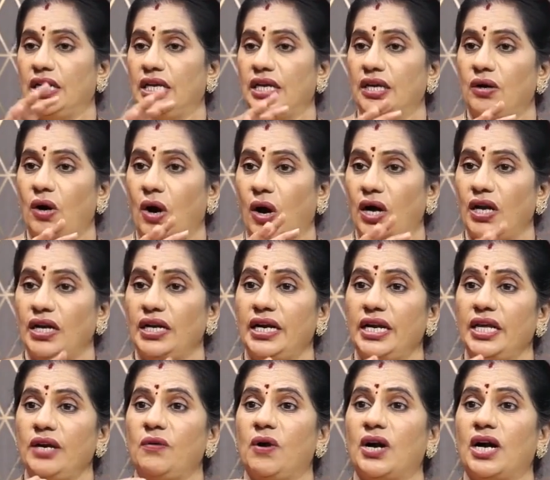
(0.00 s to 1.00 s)
నీకు
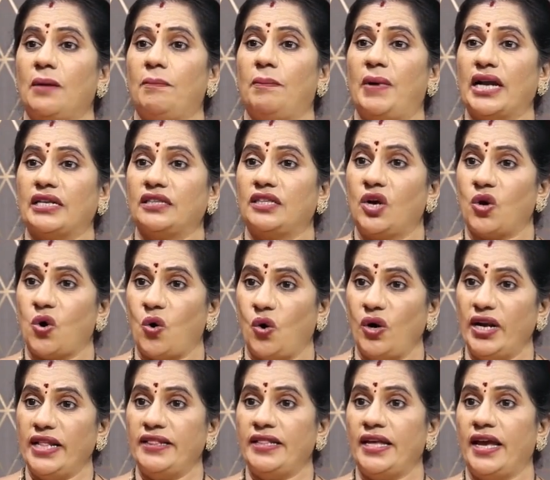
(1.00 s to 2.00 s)
ఆల్రెడీ ఒక భర్త
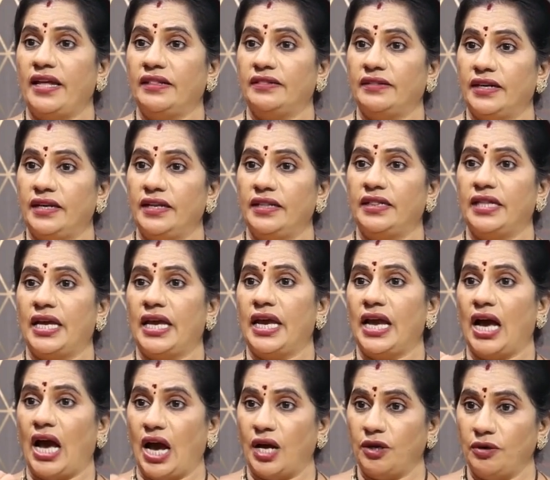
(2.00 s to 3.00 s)
కొడితే తిడితే
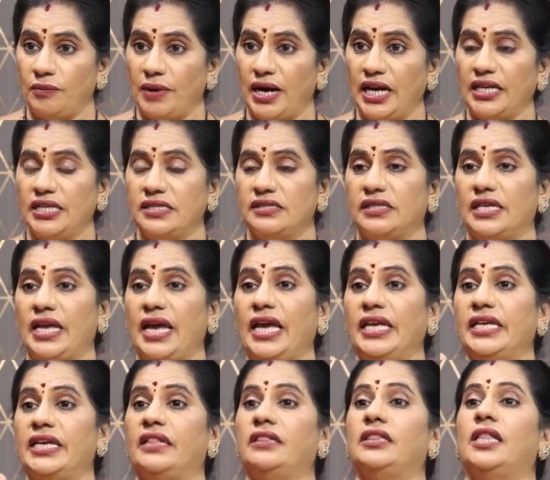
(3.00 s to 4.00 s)
అనుమానిస్తే
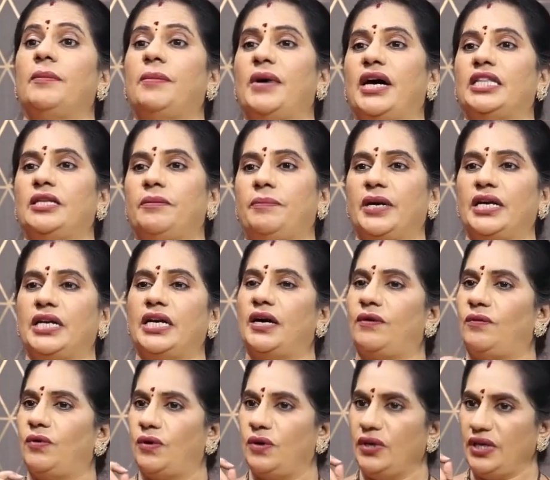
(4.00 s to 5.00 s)
ఎంత
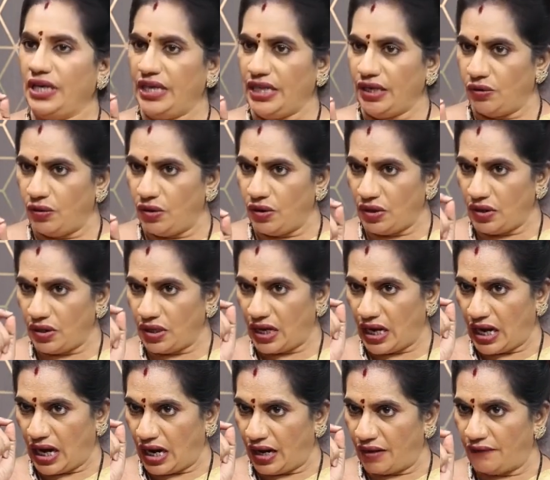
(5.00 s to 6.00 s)
బాధపడ్డావో నీకు
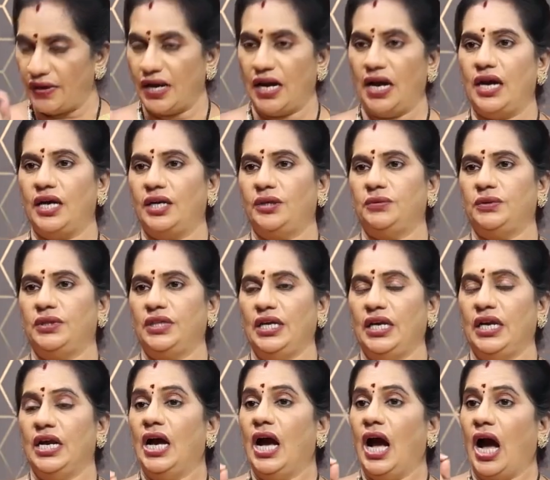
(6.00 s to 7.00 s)
ఆ అవగాహన
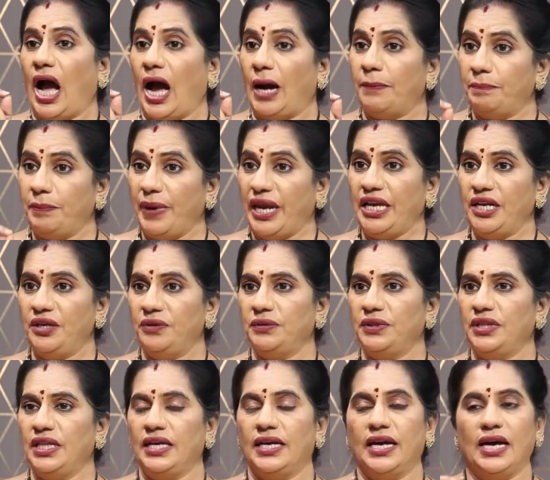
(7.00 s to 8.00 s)
ఉంది ఆ పెయిన్
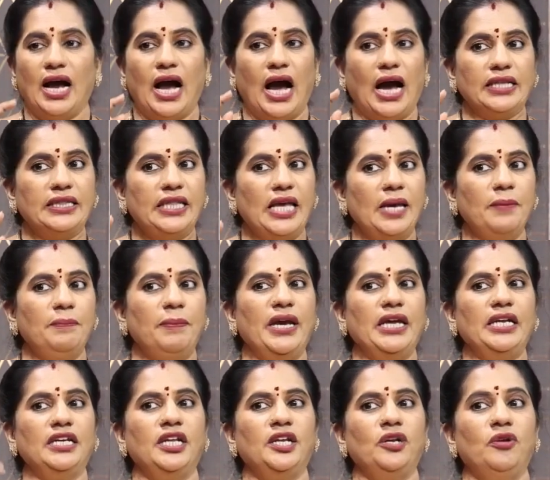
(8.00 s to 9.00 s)
ఉంది అదే
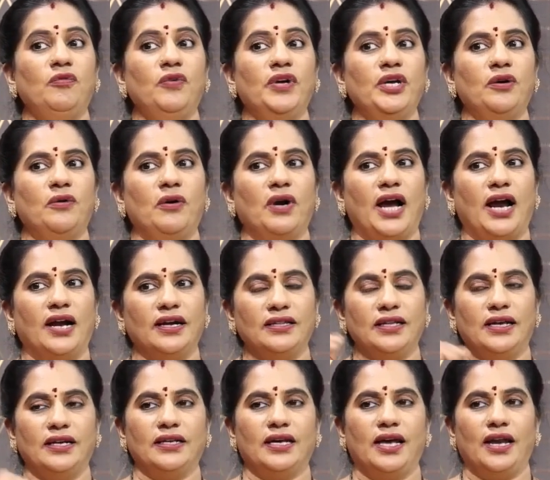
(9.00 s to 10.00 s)
పెయిన్ని నువ్వు ఇంకొక
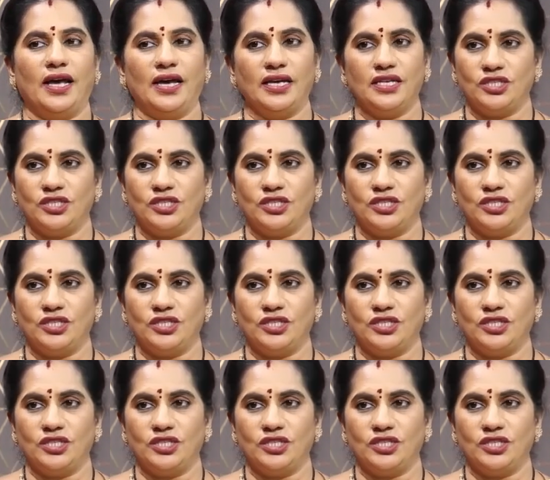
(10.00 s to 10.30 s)
ఆడదానికి ఎలా